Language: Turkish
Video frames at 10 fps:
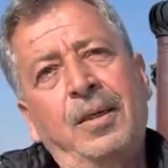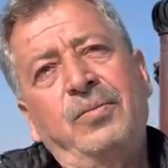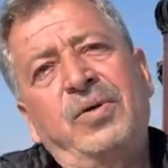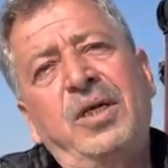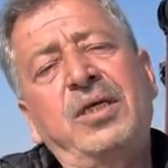
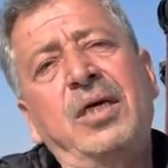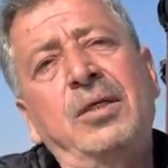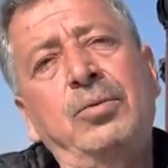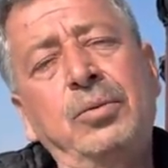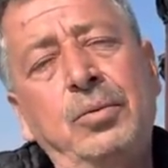Veli
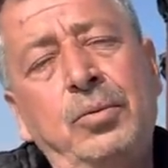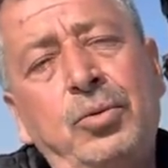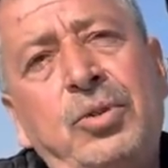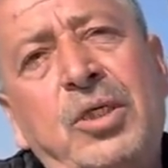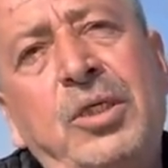Kaya
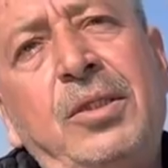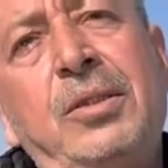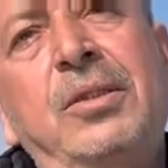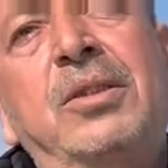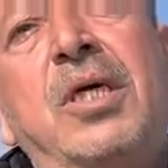kuşlarının
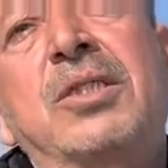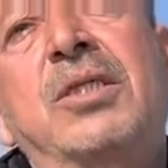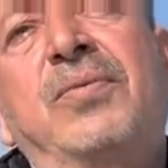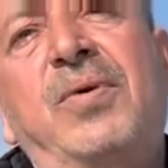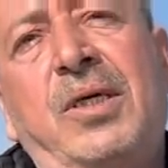
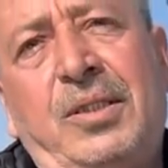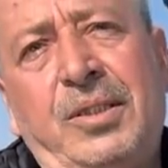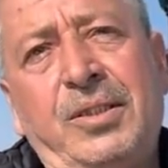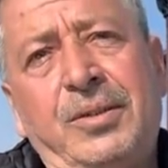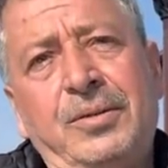tarzları
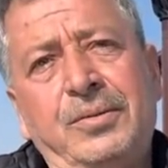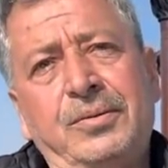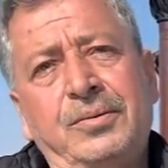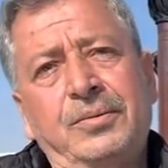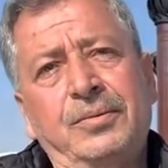farklıydı.
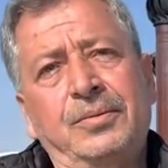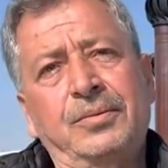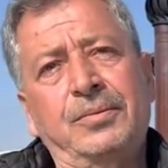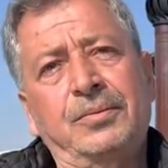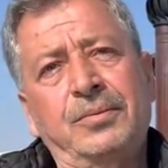
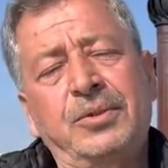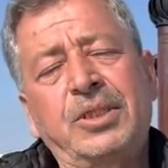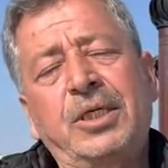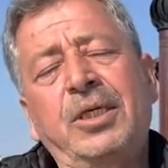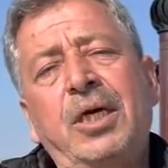
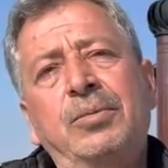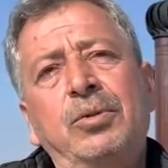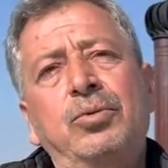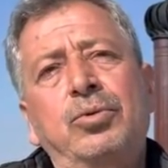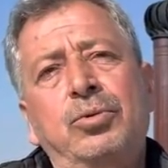Zekeriya
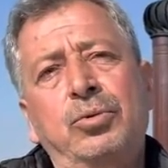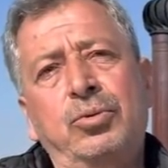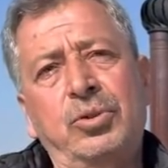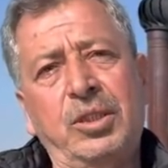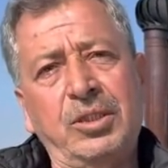abinin uçurduğu
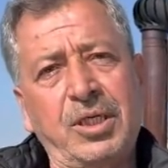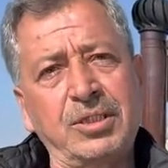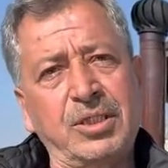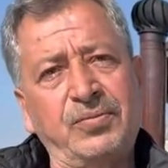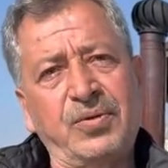kuşların
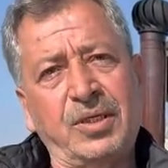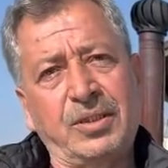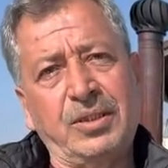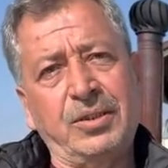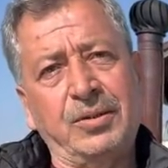tarzları farklıydı.